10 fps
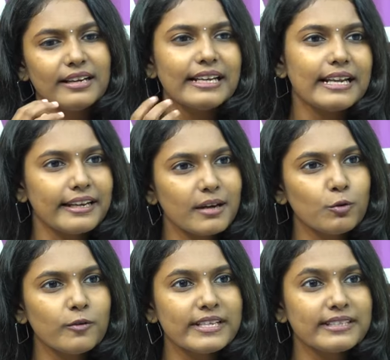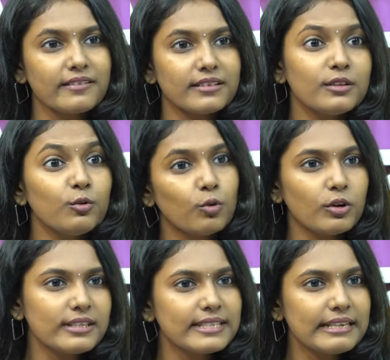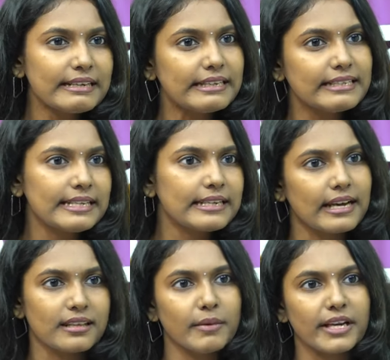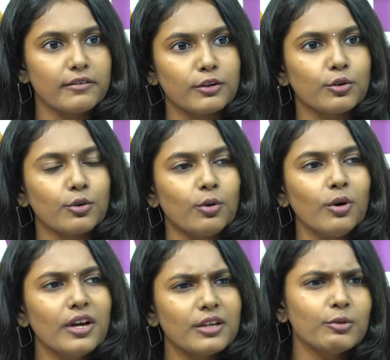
நீங்கள் நிறைய மூவிஸில் வந்து ஒரு சீன் ரெண்டு சீன் அந்த மாதிரி வந்திருக்கும்